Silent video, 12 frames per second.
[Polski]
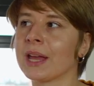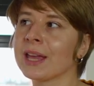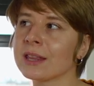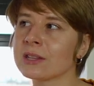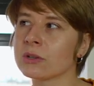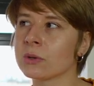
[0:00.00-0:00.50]

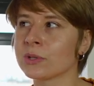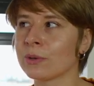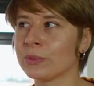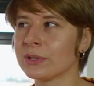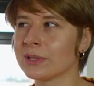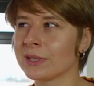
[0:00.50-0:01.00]
Ja też
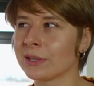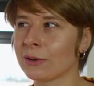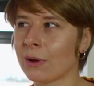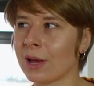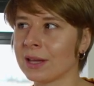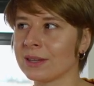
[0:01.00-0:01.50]
osobiście
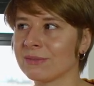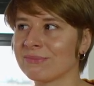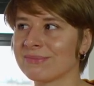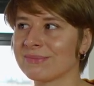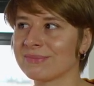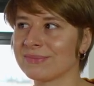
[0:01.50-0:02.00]
trochę
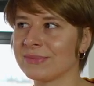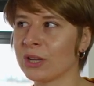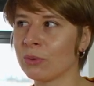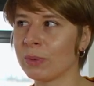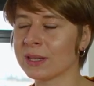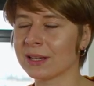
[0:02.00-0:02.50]

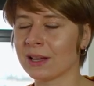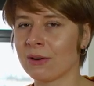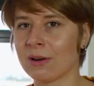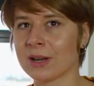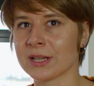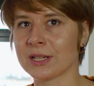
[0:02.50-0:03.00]
nie lubię
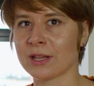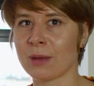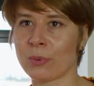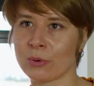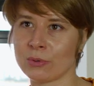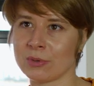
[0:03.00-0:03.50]
takiego
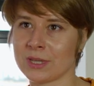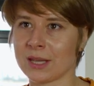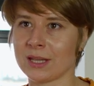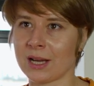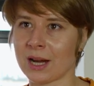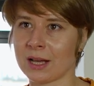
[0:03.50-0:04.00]
określenia
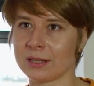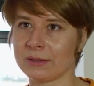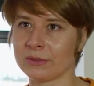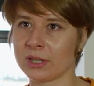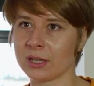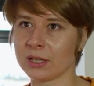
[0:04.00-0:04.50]
producent
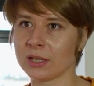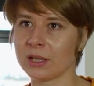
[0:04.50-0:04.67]
kreatywny,